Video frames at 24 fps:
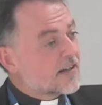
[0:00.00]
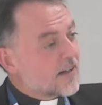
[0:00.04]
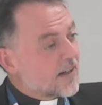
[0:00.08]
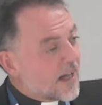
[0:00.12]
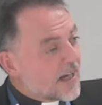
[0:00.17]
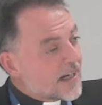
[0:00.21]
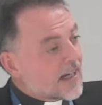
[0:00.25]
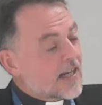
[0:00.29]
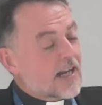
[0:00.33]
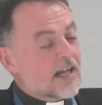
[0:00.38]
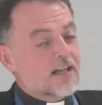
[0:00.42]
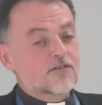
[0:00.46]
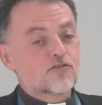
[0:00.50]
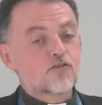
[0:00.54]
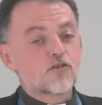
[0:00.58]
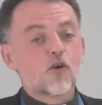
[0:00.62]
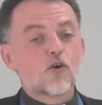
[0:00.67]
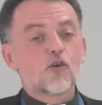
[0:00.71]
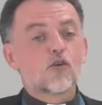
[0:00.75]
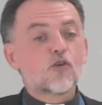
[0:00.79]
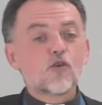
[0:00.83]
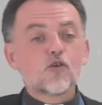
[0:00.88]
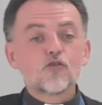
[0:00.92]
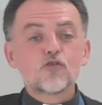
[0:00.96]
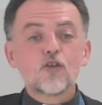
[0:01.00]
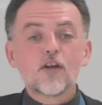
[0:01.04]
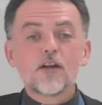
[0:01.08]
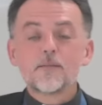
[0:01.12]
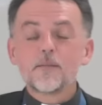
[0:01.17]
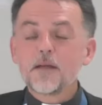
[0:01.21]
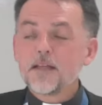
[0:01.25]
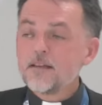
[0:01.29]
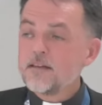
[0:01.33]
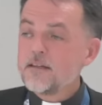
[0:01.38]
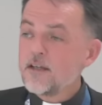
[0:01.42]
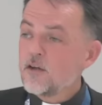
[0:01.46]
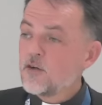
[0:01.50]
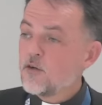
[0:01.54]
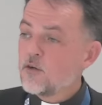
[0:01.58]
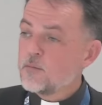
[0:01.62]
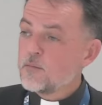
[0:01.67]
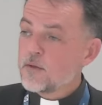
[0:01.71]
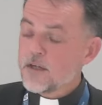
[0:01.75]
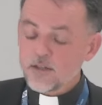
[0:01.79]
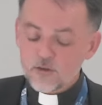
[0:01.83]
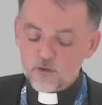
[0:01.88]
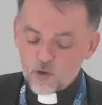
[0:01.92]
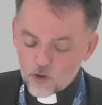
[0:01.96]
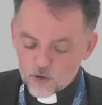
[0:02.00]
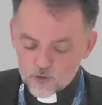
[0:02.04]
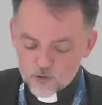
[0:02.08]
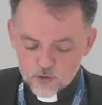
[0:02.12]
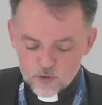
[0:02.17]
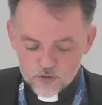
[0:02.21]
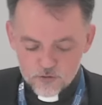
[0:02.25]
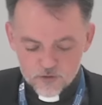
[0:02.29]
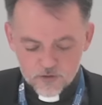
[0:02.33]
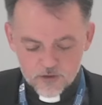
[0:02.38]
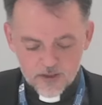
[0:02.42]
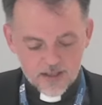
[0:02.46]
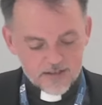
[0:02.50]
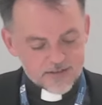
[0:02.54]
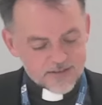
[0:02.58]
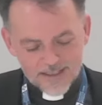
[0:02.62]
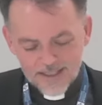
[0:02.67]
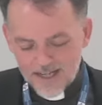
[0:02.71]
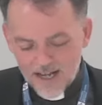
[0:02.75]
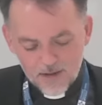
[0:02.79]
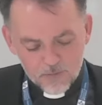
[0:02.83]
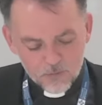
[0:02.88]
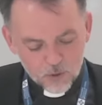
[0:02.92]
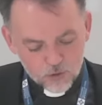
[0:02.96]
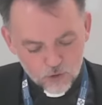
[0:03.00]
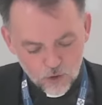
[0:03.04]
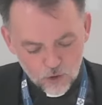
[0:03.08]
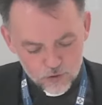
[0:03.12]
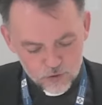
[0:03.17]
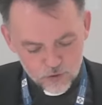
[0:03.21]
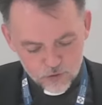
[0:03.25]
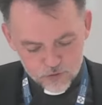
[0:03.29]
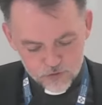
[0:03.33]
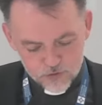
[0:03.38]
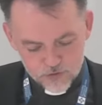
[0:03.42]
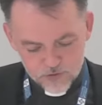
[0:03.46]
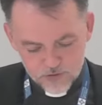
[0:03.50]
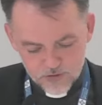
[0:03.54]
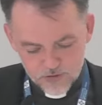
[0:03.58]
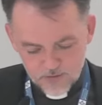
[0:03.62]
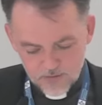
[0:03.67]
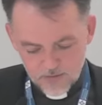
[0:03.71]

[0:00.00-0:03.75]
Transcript: la creación, no solamente el hombre, todos, el esclavo, todos.